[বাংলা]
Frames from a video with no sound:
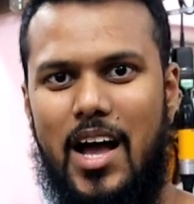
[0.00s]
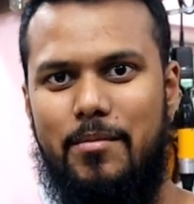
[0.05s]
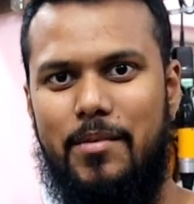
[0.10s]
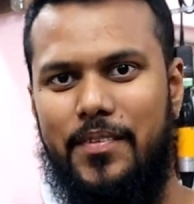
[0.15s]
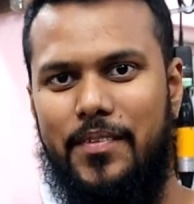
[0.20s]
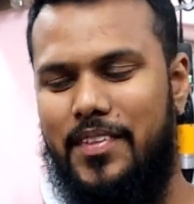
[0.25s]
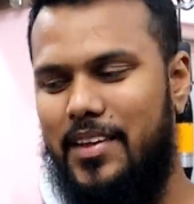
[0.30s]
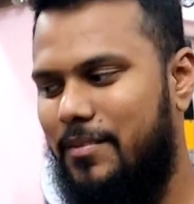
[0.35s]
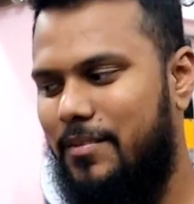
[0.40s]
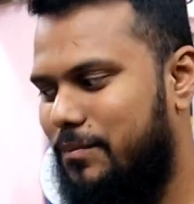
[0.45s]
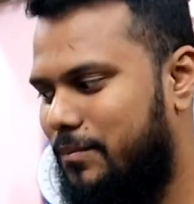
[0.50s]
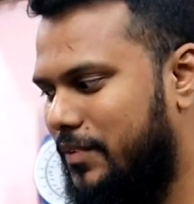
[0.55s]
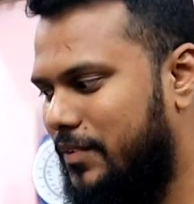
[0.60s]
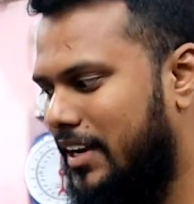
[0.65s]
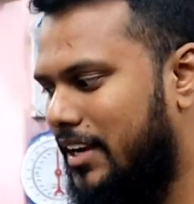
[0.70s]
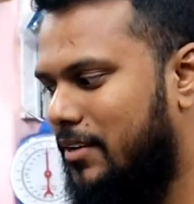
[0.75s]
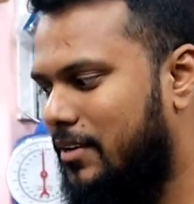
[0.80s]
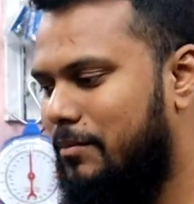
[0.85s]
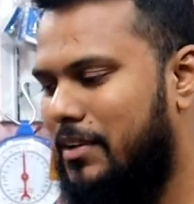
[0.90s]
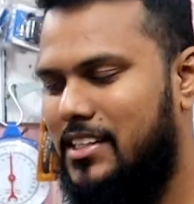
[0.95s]
আমাদের
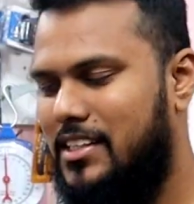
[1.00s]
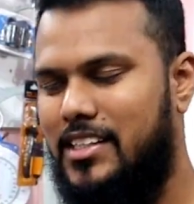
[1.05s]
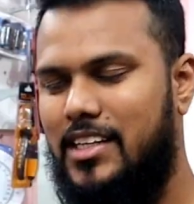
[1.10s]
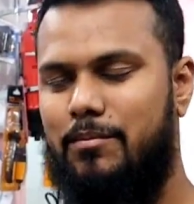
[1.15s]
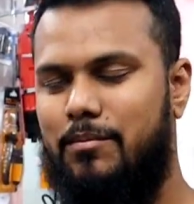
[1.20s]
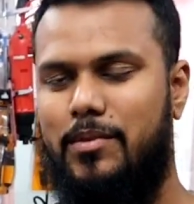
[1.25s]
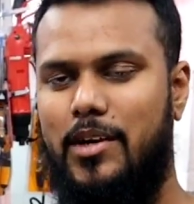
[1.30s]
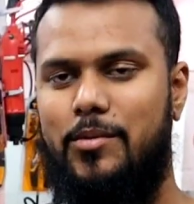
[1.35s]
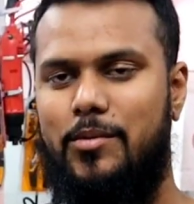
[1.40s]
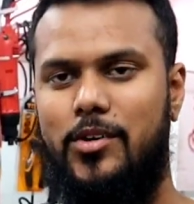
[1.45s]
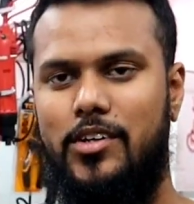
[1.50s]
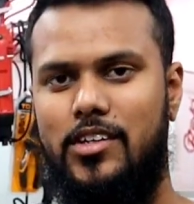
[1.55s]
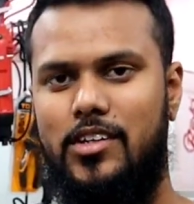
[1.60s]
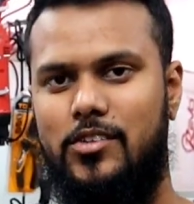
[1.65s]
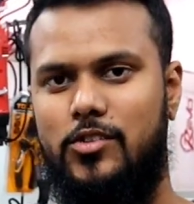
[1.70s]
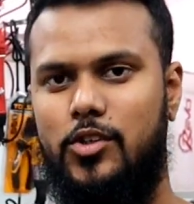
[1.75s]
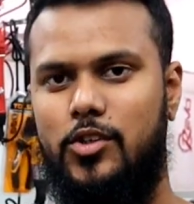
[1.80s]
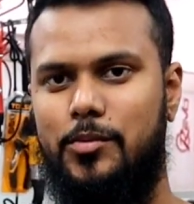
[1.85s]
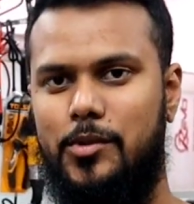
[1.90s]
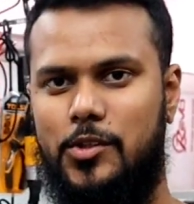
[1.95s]
এই মেশিনের
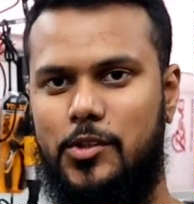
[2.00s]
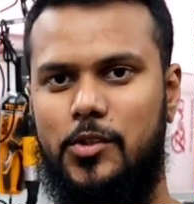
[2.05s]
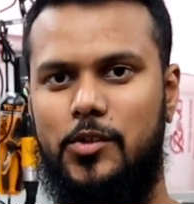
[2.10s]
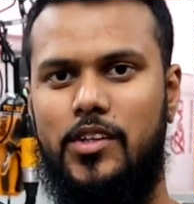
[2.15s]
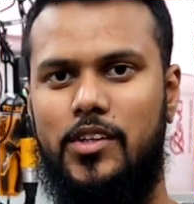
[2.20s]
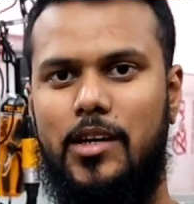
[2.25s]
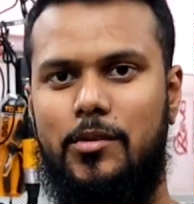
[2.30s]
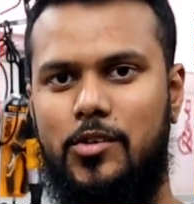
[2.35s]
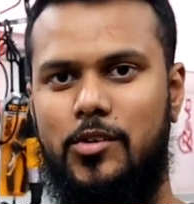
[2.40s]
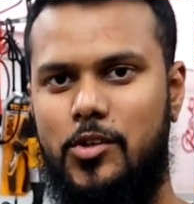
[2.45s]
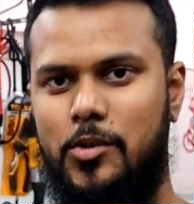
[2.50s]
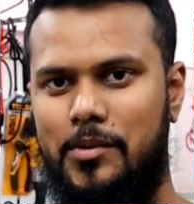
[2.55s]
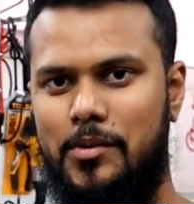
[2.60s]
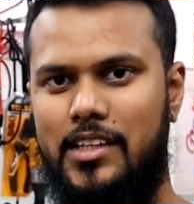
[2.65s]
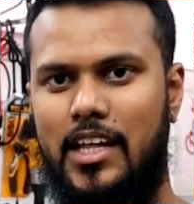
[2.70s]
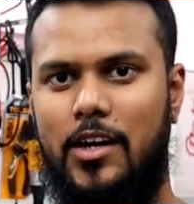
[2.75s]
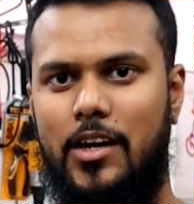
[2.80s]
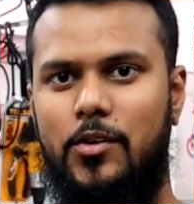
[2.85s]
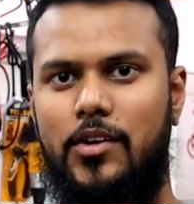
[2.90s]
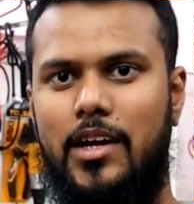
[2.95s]
ব্যবহারটা খুবই সুন্দর এবং
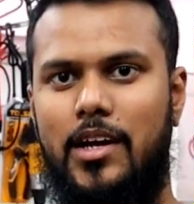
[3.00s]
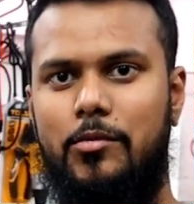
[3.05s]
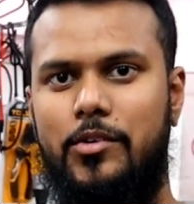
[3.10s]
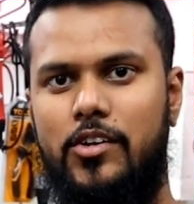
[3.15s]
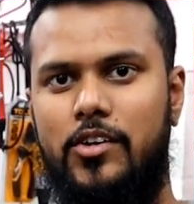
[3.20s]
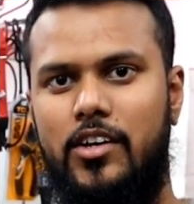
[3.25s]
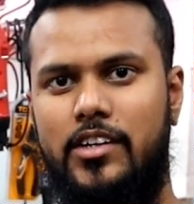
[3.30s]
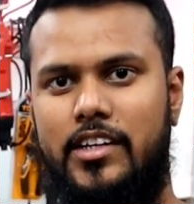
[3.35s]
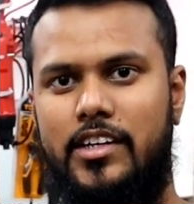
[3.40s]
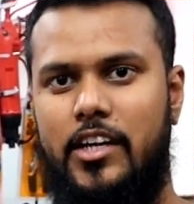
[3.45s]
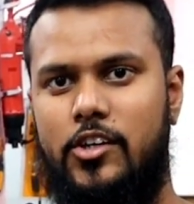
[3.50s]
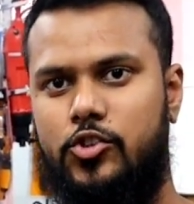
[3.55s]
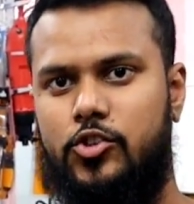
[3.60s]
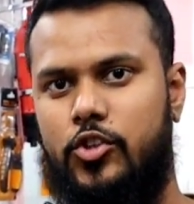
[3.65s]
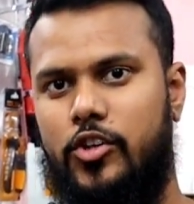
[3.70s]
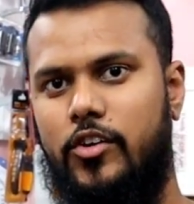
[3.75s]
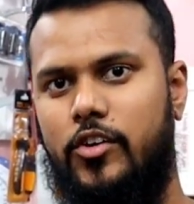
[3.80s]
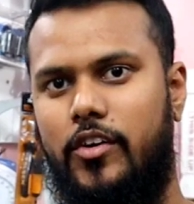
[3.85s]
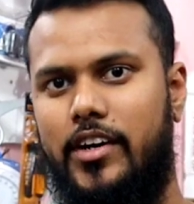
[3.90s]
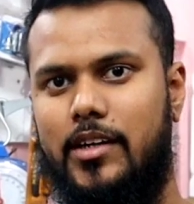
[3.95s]
খুবই দারুণ এবং এগুলো
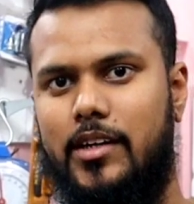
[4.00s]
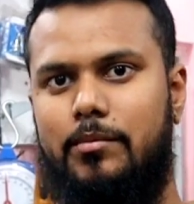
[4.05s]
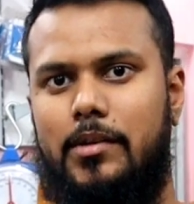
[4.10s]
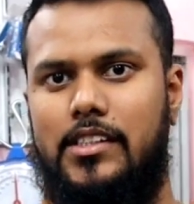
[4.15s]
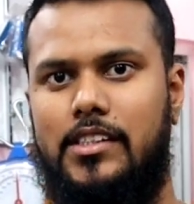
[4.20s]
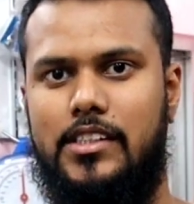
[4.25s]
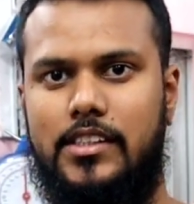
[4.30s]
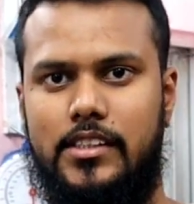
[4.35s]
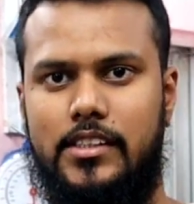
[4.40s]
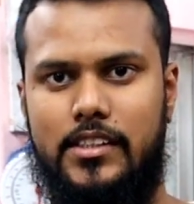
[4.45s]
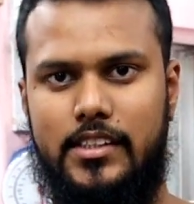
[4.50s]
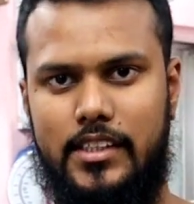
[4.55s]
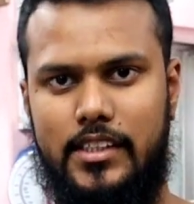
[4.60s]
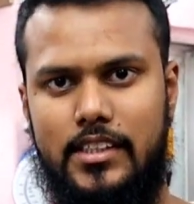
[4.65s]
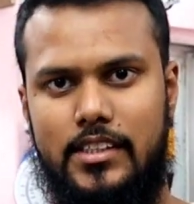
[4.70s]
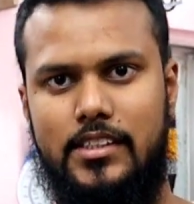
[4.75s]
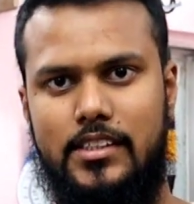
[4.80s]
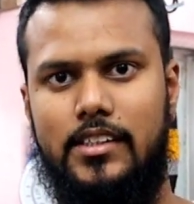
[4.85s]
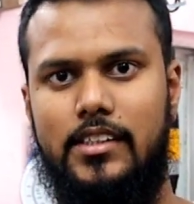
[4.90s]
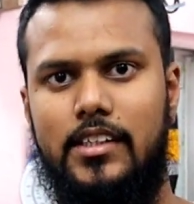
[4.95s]
টেকসই অনেক বেশি
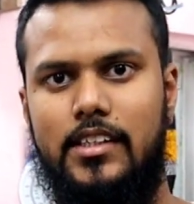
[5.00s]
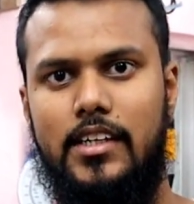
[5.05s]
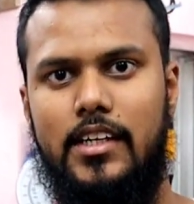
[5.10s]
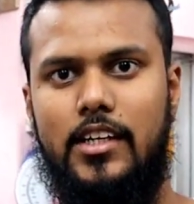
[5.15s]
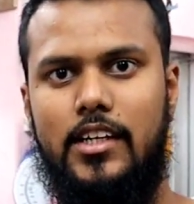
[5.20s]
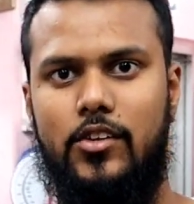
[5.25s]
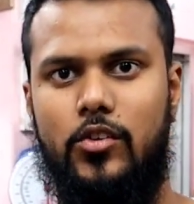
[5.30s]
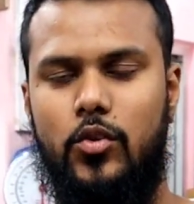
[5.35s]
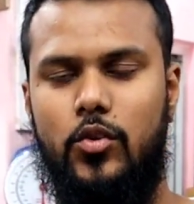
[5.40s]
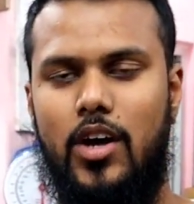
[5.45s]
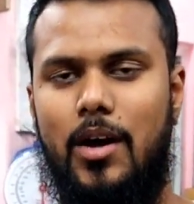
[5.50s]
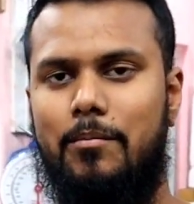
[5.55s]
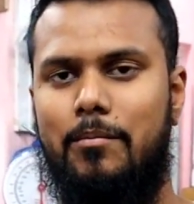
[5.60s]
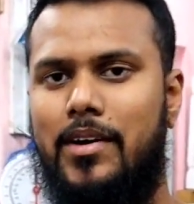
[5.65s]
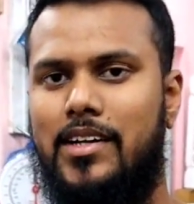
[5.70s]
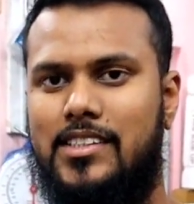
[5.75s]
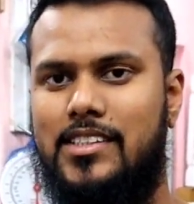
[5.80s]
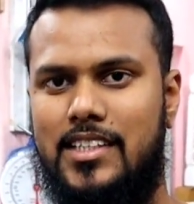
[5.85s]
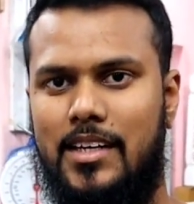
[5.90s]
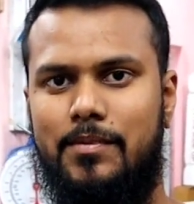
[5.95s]
ঠিক আছে আচ্ছা। তো
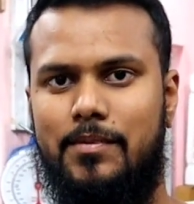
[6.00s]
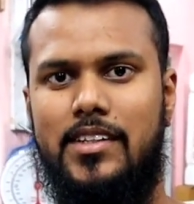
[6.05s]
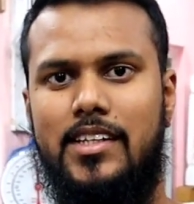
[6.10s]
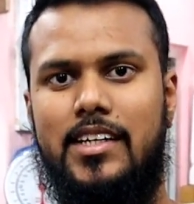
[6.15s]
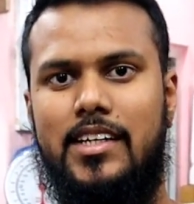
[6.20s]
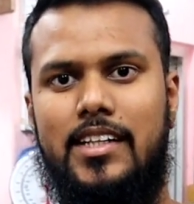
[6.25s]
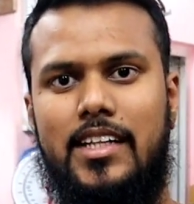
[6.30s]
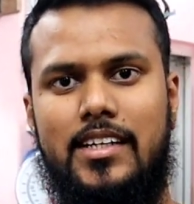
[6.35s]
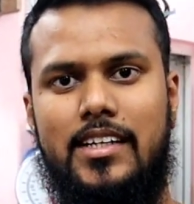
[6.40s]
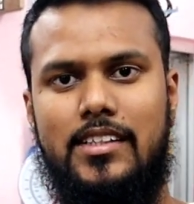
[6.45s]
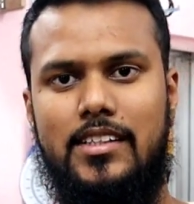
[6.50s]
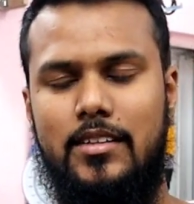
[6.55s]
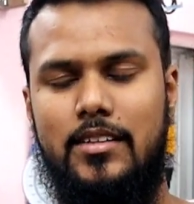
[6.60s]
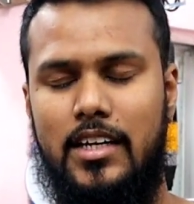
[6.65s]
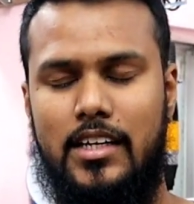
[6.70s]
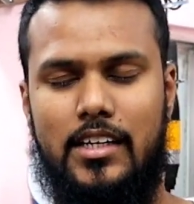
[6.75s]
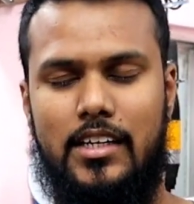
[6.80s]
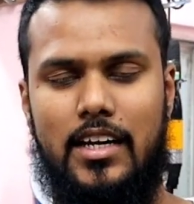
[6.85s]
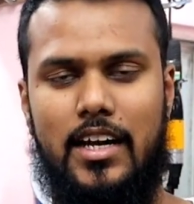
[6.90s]
আমরা আজকে আপনাদেরকে দেখাচ্ছি